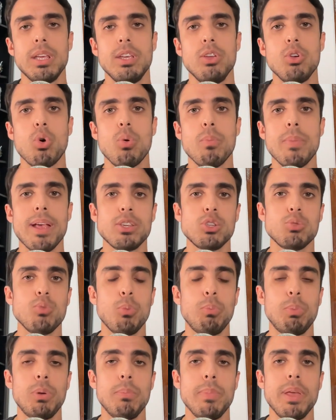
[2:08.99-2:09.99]
e começo meu
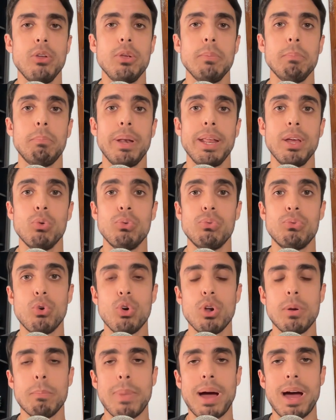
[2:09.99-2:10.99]
primeiro emprego
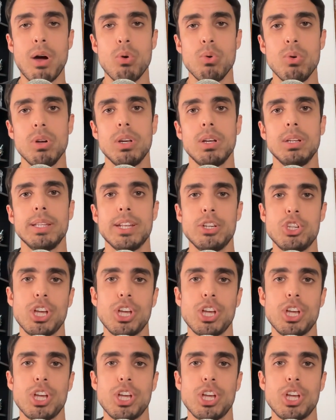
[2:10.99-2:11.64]
formal né,